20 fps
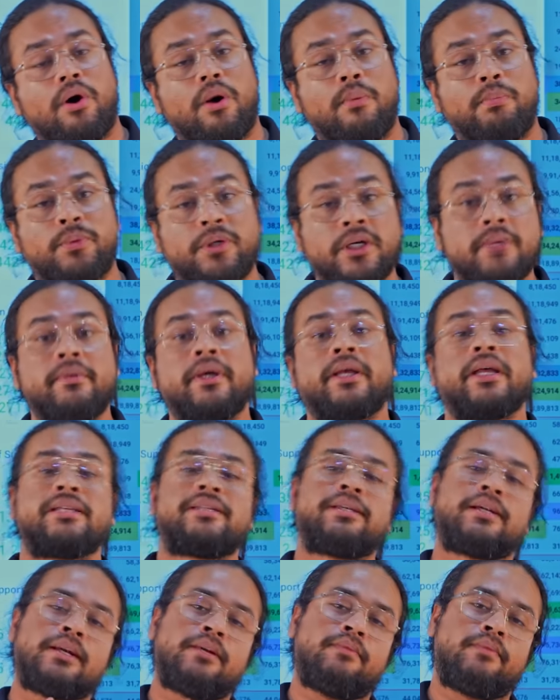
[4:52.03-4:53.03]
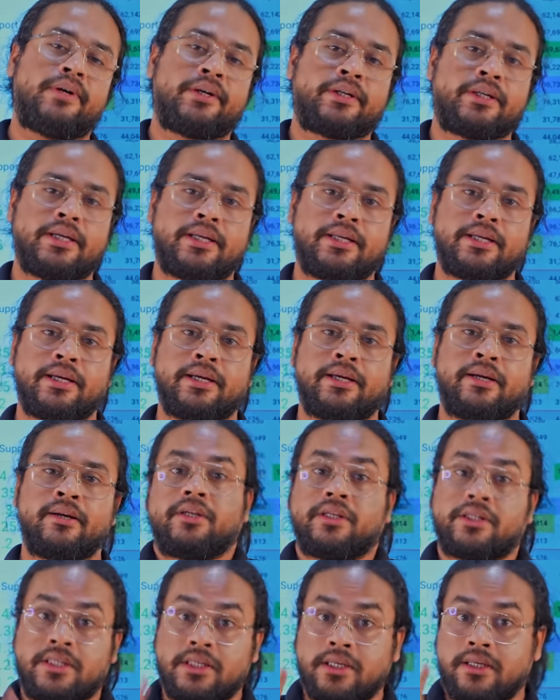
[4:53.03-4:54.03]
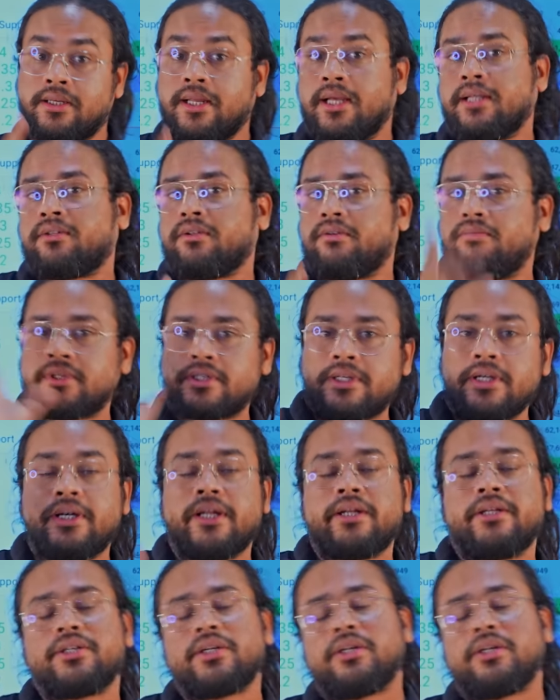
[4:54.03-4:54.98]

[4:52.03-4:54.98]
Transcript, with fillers: ऑप्शन में कैसे कन्वर्ट किया जाएगा ये सीखना है तो इन्वेस्टिंग